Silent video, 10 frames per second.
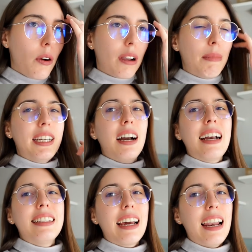aunque me tenga
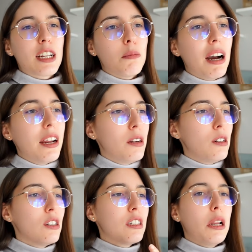que atar las
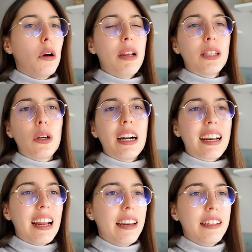manos, ni lo voy a
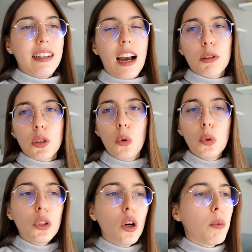tocar en
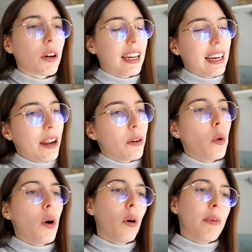absoluto, porque claro,
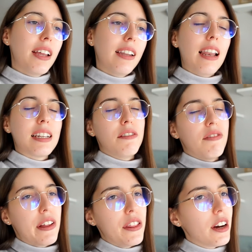luego vienen las
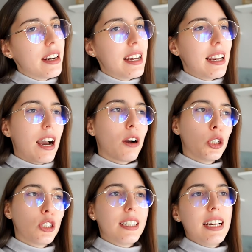infecciones, las
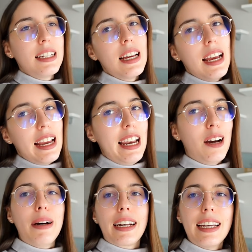costras y
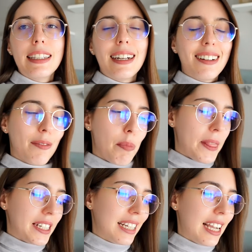la marquita.
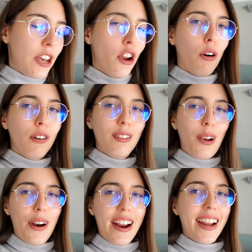Así que no,
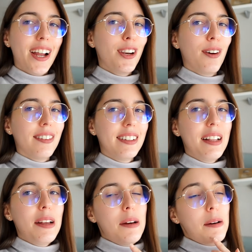Lorena, no.
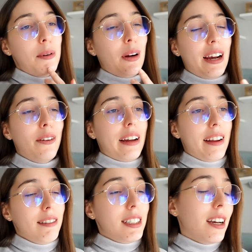Pero claro,
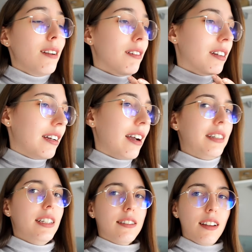quería avisar porque
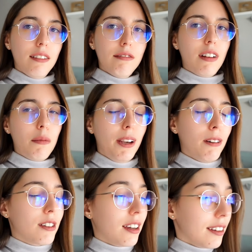aquí está,
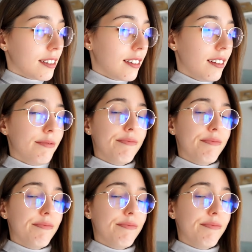amigos, aquí está.